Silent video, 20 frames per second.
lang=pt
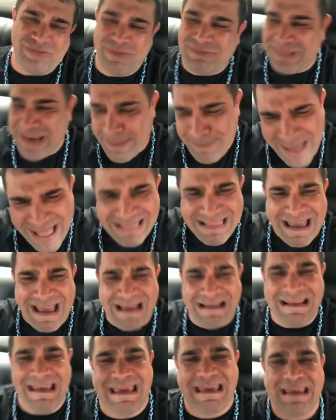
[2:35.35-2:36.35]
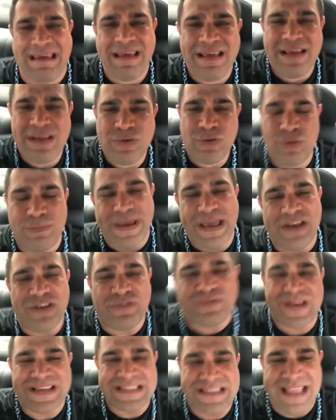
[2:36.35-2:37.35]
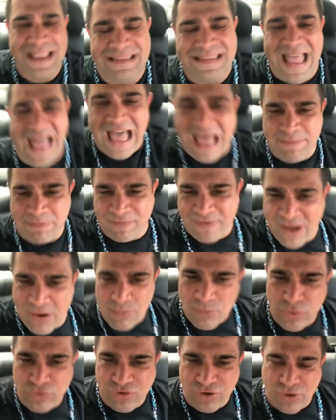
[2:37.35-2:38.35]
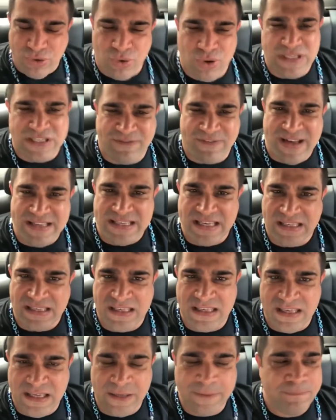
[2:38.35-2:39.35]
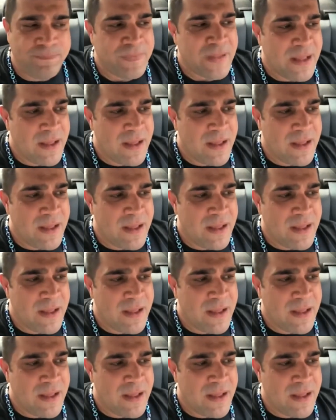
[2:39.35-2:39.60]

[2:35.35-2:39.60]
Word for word: Vamos trabalhar, né? Tudo bem que a gente faz stand-up, faz um monte de coisa, faz aqui.